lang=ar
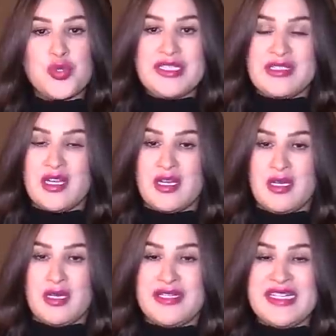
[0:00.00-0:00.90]
وحده
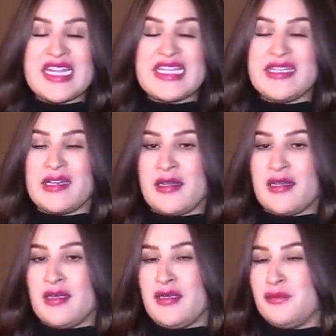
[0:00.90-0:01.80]
نكيره
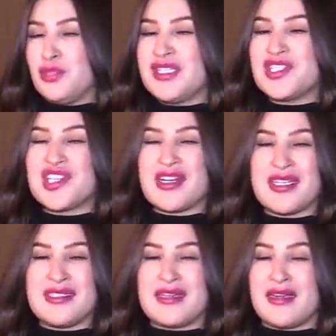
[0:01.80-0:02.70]

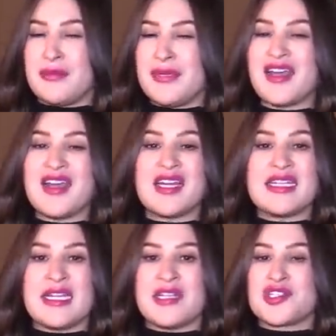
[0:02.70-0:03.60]
متشرده ما
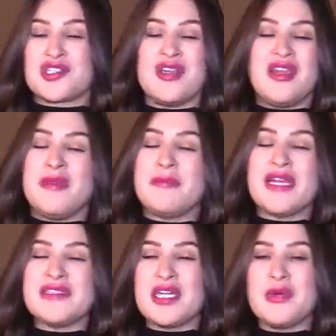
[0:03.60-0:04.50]
قارياش ما
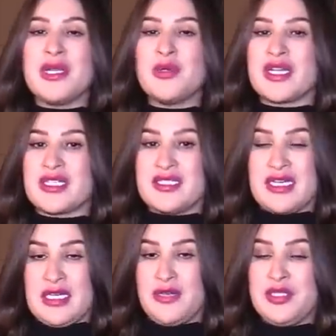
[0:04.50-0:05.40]
عندها والو
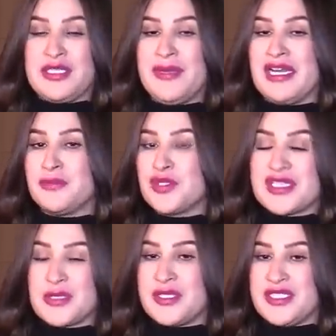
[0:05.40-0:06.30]
غتهضر على وحده بحال
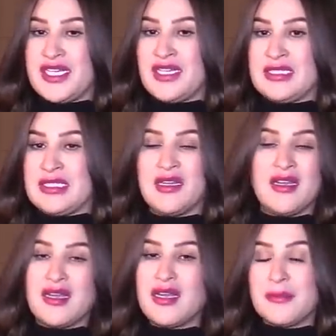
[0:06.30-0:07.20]
المستوى ديالي
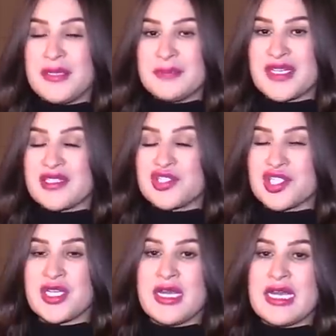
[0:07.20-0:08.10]
آه، ما
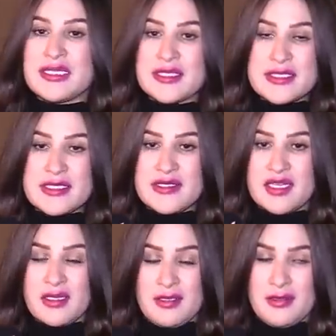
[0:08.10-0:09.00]
يمكنش هذيك
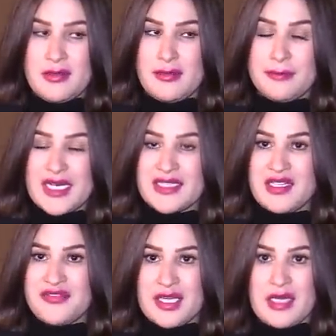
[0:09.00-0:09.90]
السيده
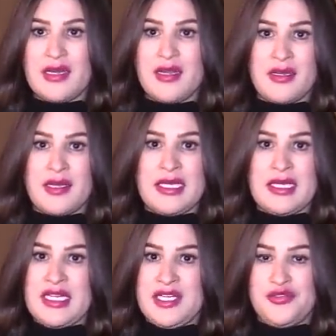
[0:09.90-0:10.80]
مريضه في عقلها الله
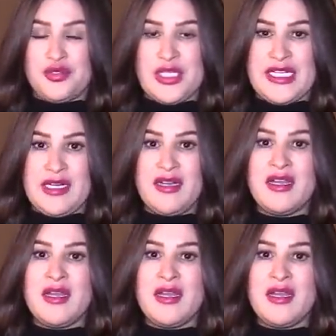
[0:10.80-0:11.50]
الله يعفو عليها